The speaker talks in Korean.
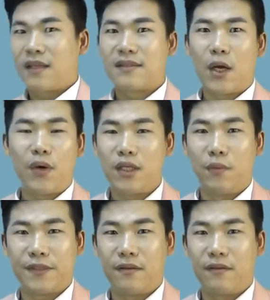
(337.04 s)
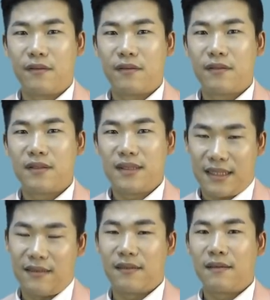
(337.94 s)
상관이 없어요.
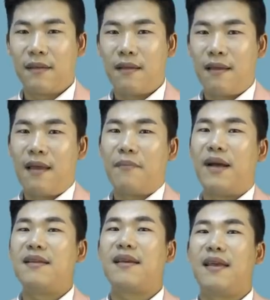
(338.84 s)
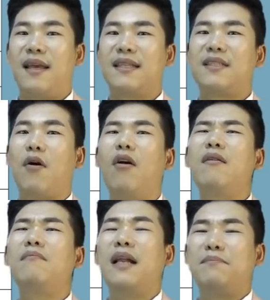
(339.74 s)
즉 만약에
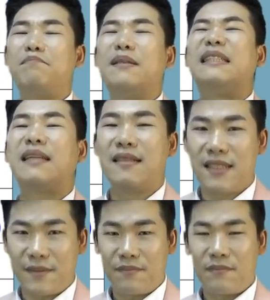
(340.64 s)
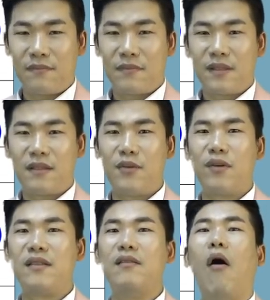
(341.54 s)
정말 비싼 집 그리고
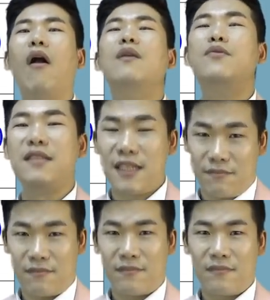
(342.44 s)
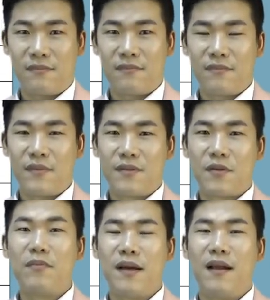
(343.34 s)
넓은 집
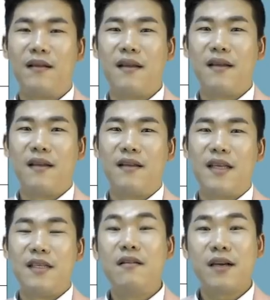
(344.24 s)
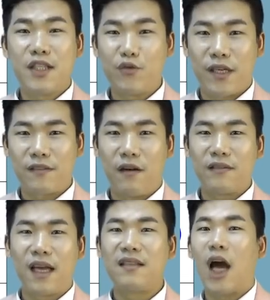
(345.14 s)
정말 10가지 중에서
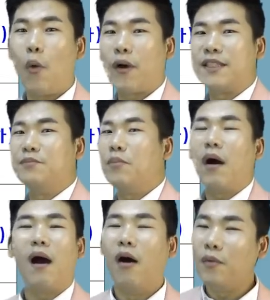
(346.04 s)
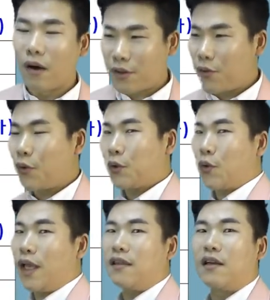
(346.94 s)
다른 9가지 어, 어떤
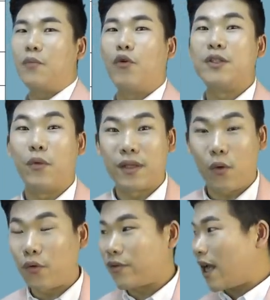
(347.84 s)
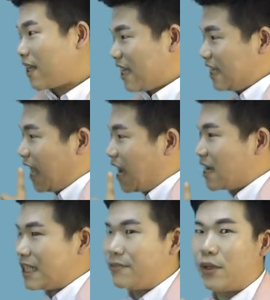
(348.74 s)
것도 혜택을 보지 못하고 딱 이 한
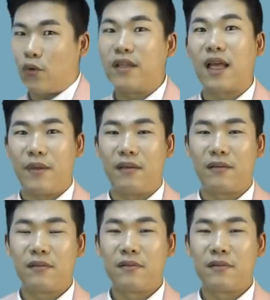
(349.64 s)
가지만 노린다면